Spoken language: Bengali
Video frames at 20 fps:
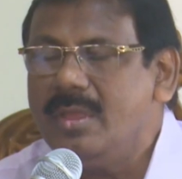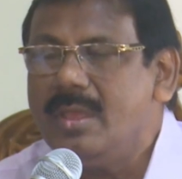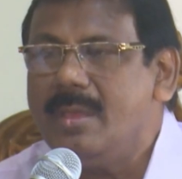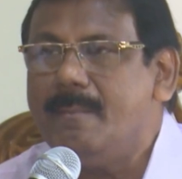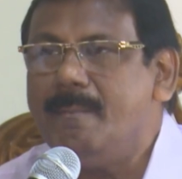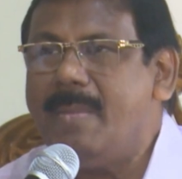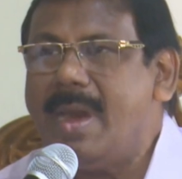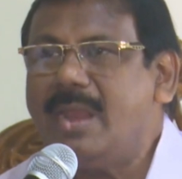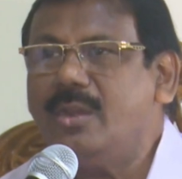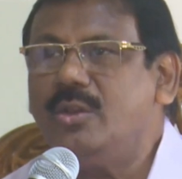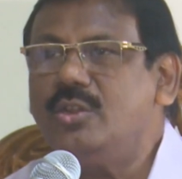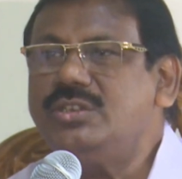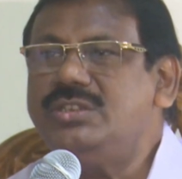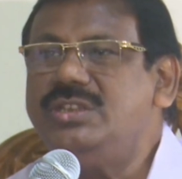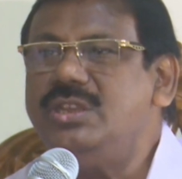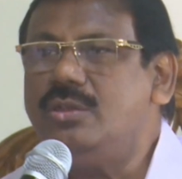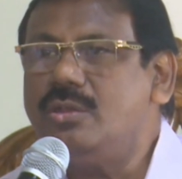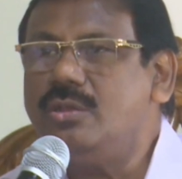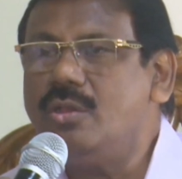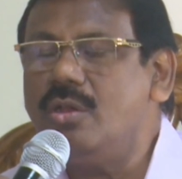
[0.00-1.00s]
ভালো
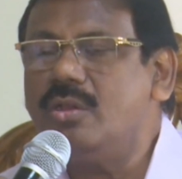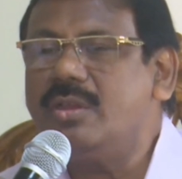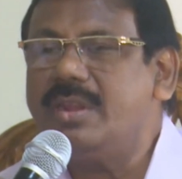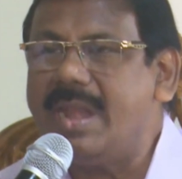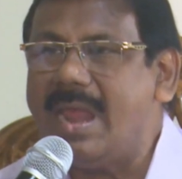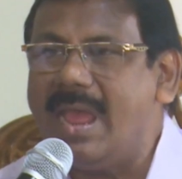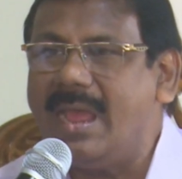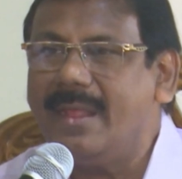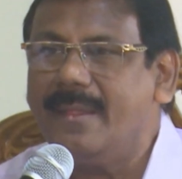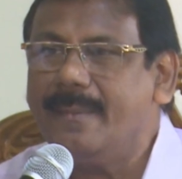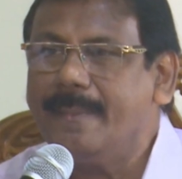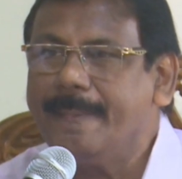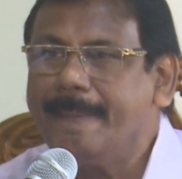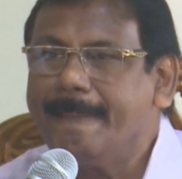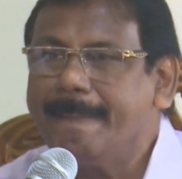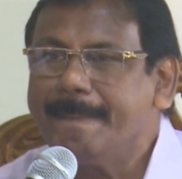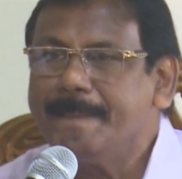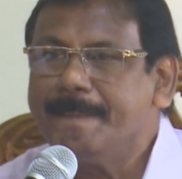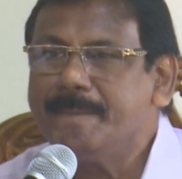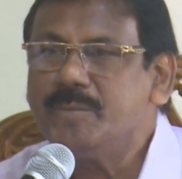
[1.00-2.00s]
শিক্ষকরা
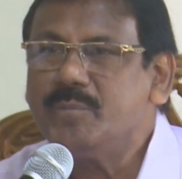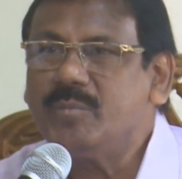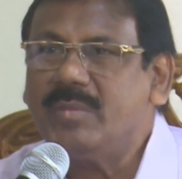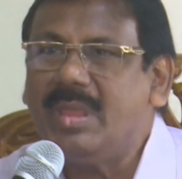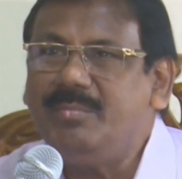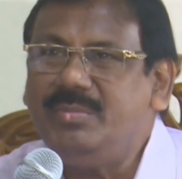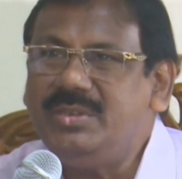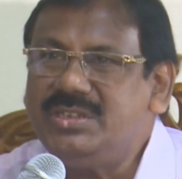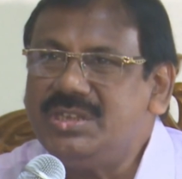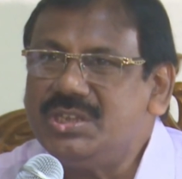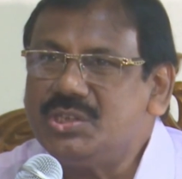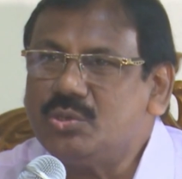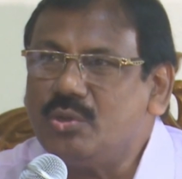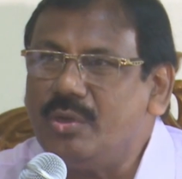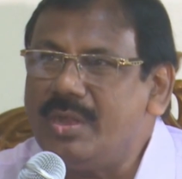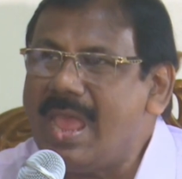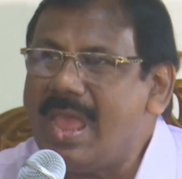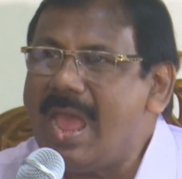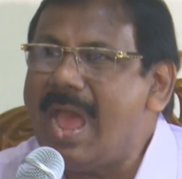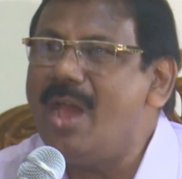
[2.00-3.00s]
বিশেষ করে
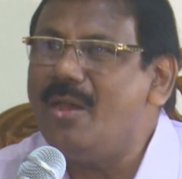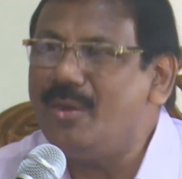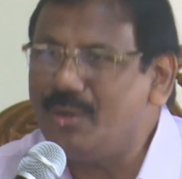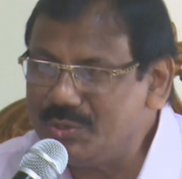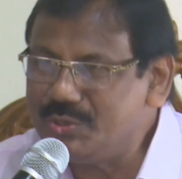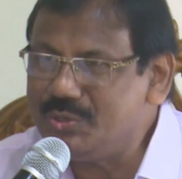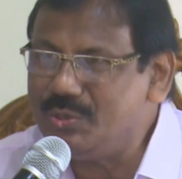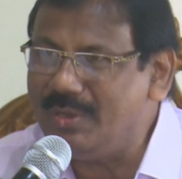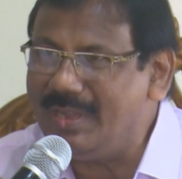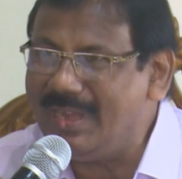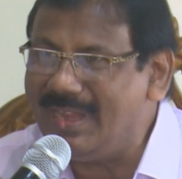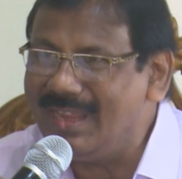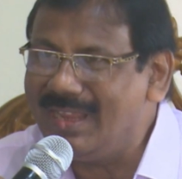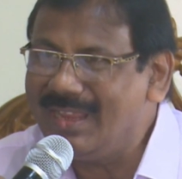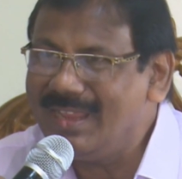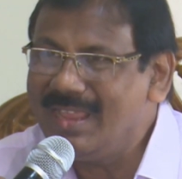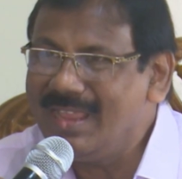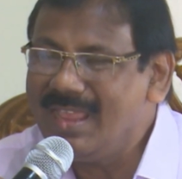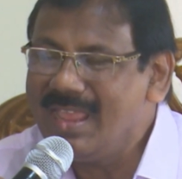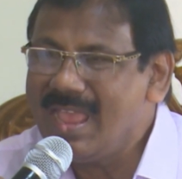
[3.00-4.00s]
হাওড় অঞ্চলে
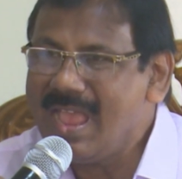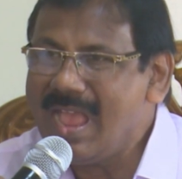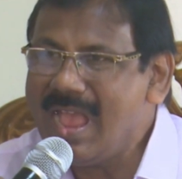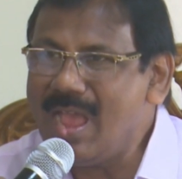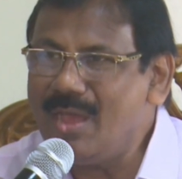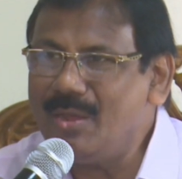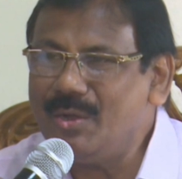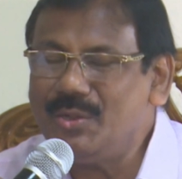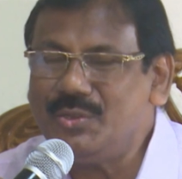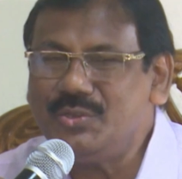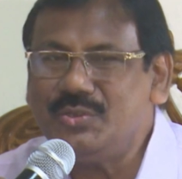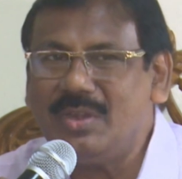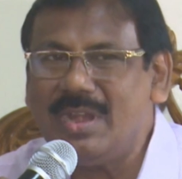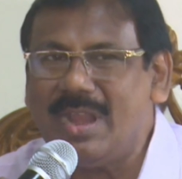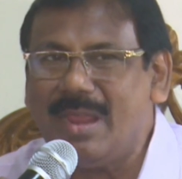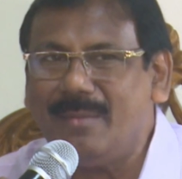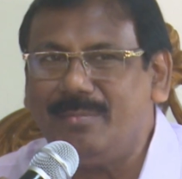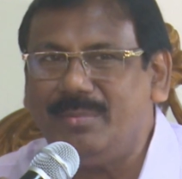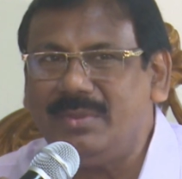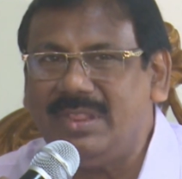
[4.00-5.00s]
হাওড় অঞ্চলে
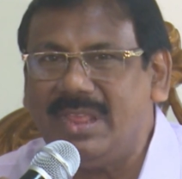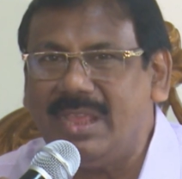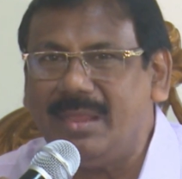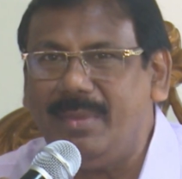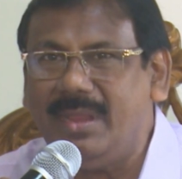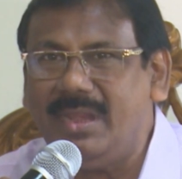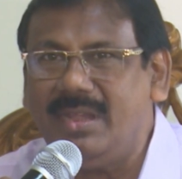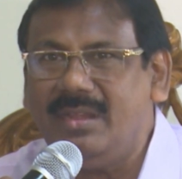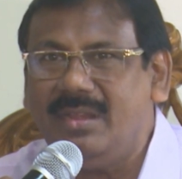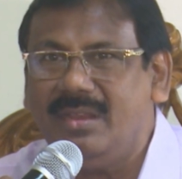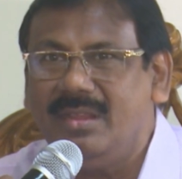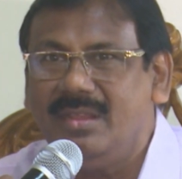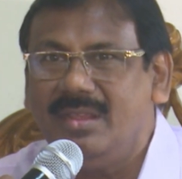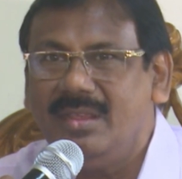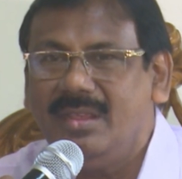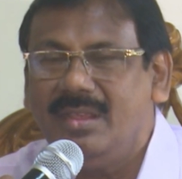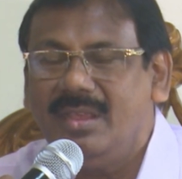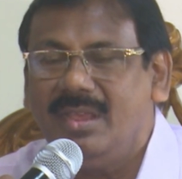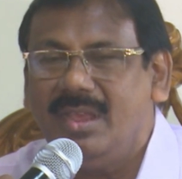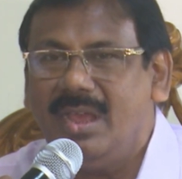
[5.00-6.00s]
আপনি দেখবেন
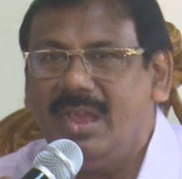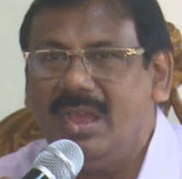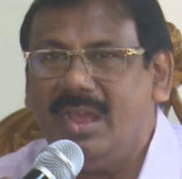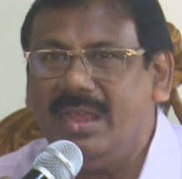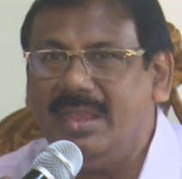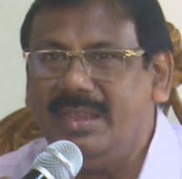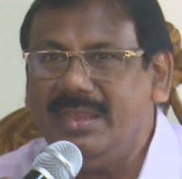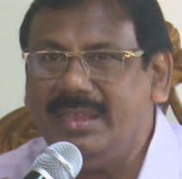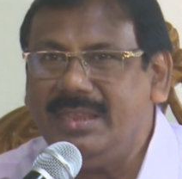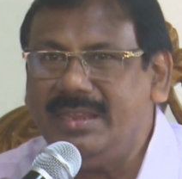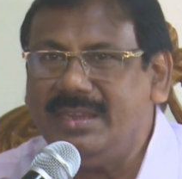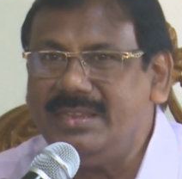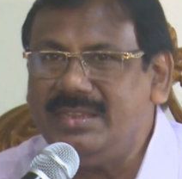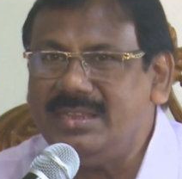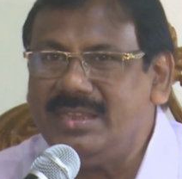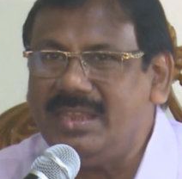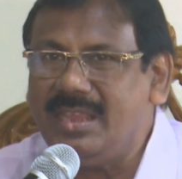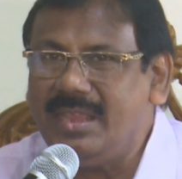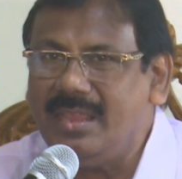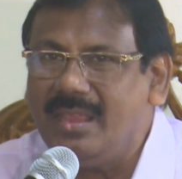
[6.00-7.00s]
ইংরেজি
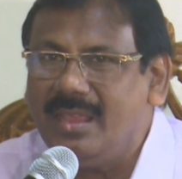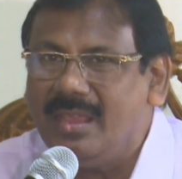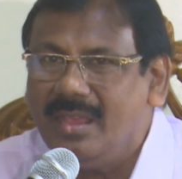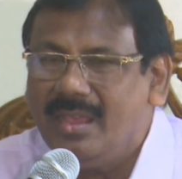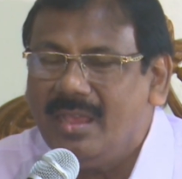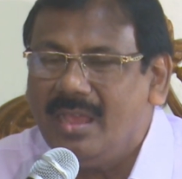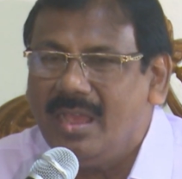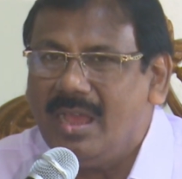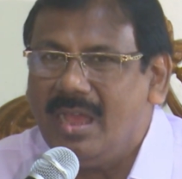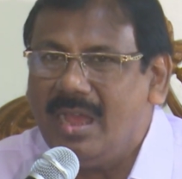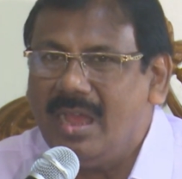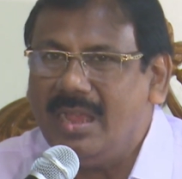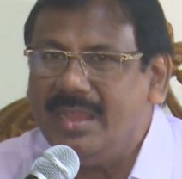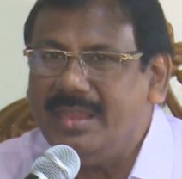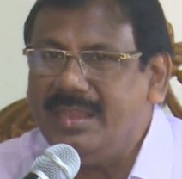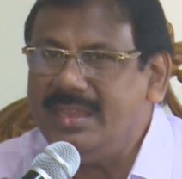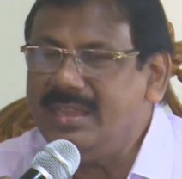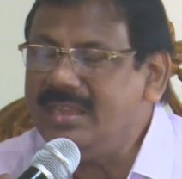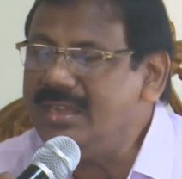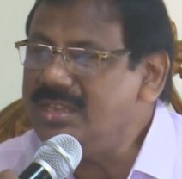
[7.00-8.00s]

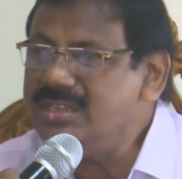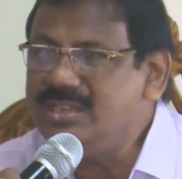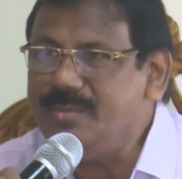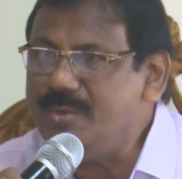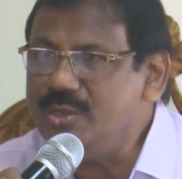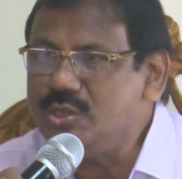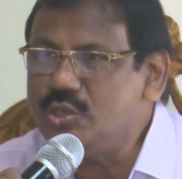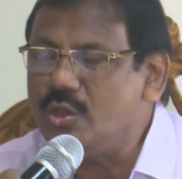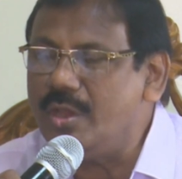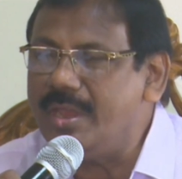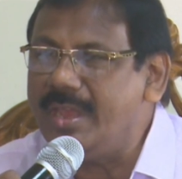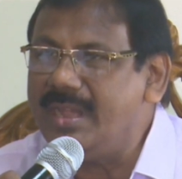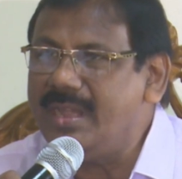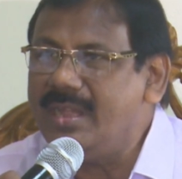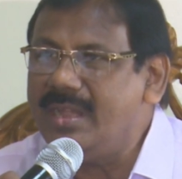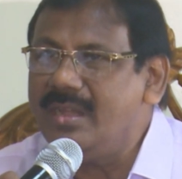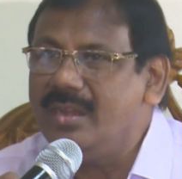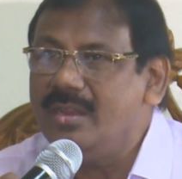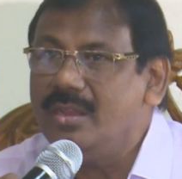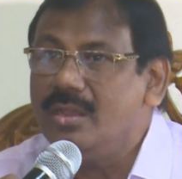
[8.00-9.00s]
ইংরেজি বিষয়ের
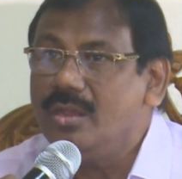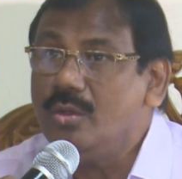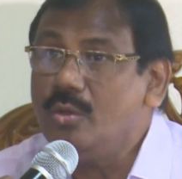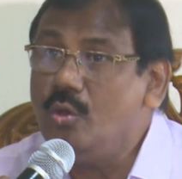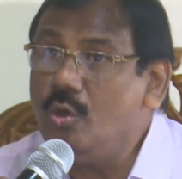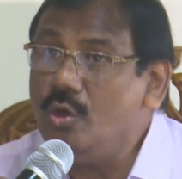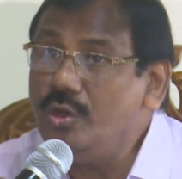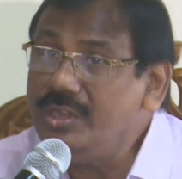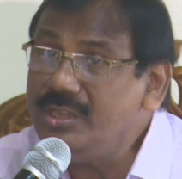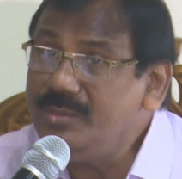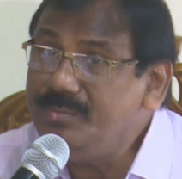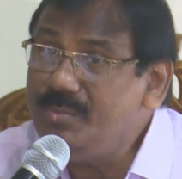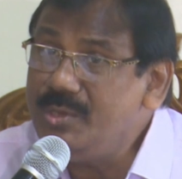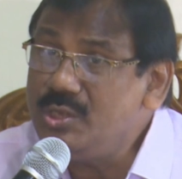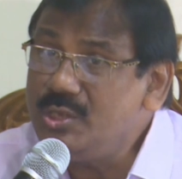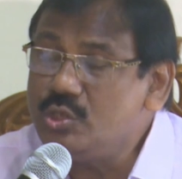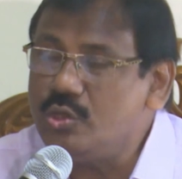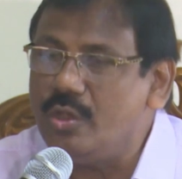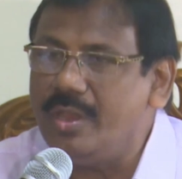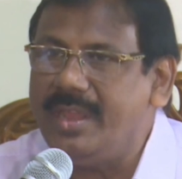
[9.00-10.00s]
গণিত
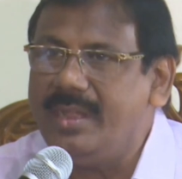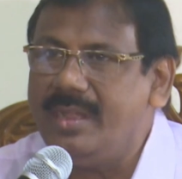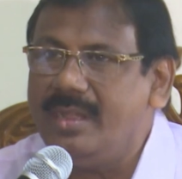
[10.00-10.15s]
বিষয়ের